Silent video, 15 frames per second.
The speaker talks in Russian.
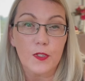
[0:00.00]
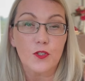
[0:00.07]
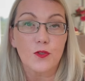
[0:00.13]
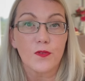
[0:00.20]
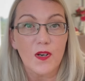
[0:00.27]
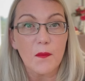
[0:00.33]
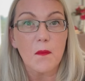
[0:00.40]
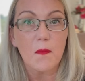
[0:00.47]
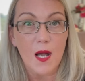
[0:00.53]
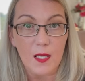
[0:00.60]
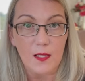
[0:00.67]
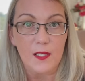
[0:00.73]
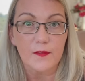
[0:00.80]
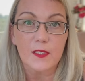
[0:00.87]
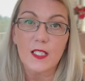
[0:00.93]
что вам мало,
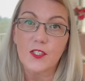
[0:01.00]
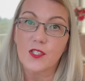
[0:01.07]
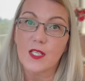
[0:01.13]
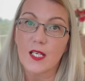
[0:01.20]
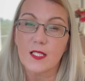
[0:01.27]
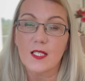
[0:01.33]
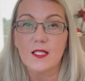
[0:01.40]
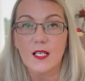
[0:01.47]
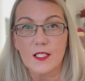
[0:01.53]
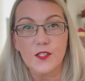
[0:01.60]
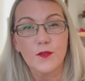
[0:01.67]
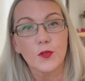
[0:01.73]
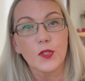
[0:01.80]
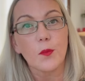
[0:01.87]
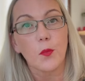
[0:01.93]
и вы начинаете искать
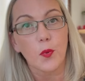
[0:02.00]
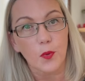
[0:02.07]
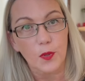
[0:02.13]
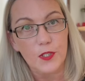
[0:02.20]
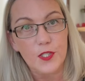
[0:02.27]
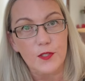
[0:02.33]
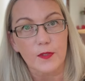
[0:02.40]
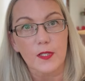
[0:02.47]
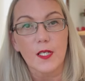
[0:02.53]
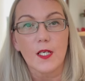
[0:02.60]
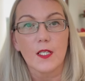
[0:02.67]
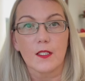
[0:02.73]
чего-то большего,